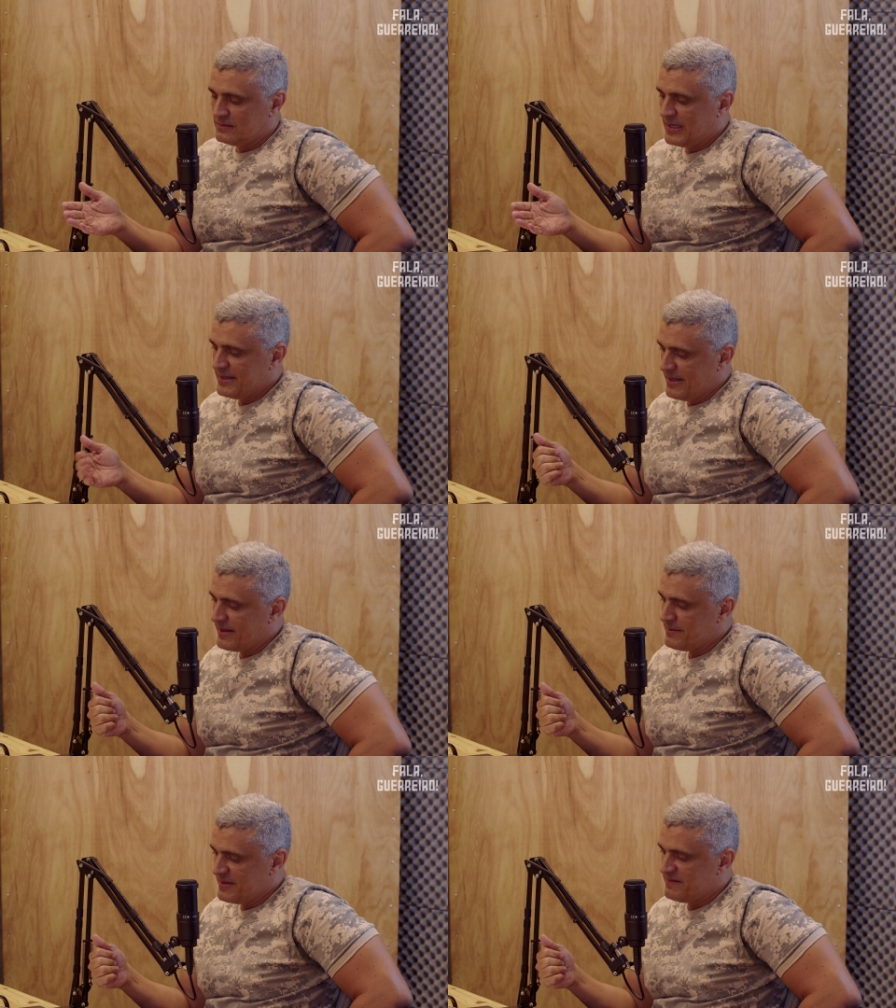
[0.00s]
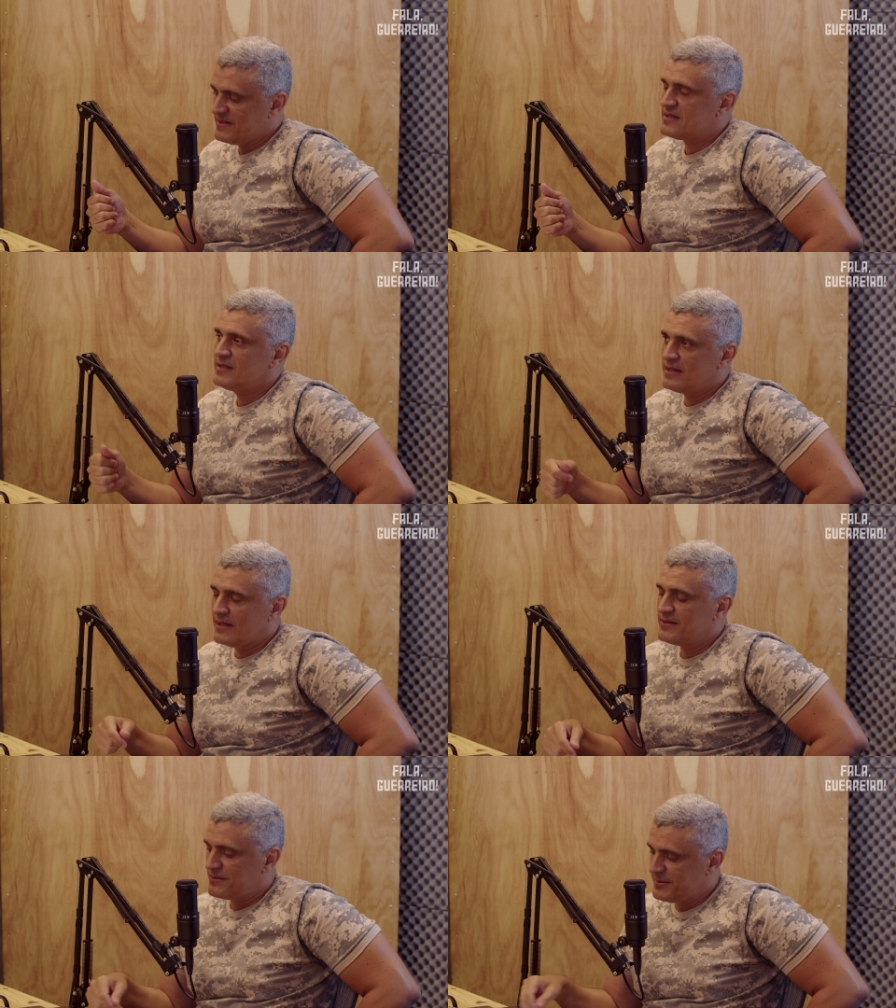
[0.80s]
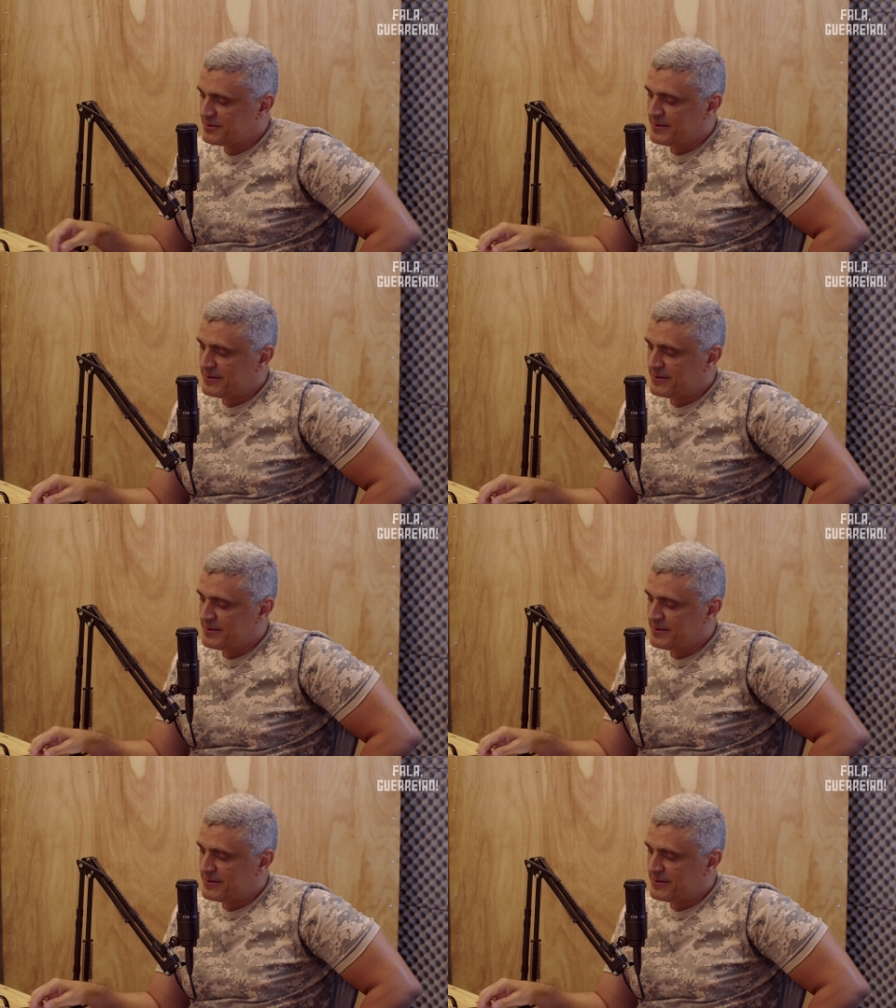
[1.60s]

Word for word: Marielle era minha é. vizinha, é isso mesmo.